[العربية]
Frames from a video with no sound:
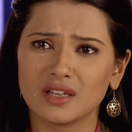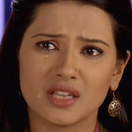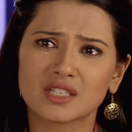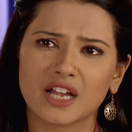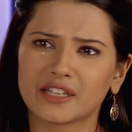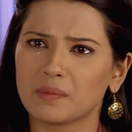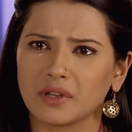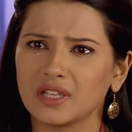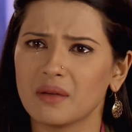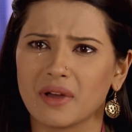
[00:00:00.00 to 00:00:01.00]
اتحمل
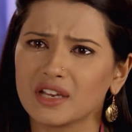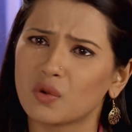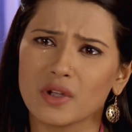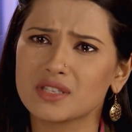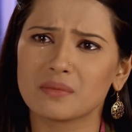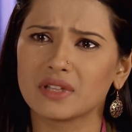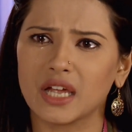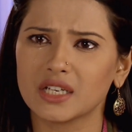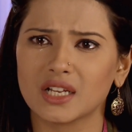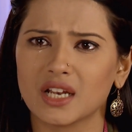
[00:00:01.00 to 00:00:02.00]
مسؤوليه اهلي
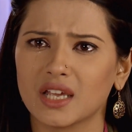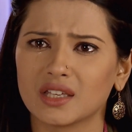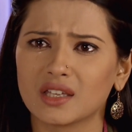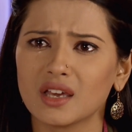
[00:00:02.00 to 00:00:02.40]
وعائلتي الجديده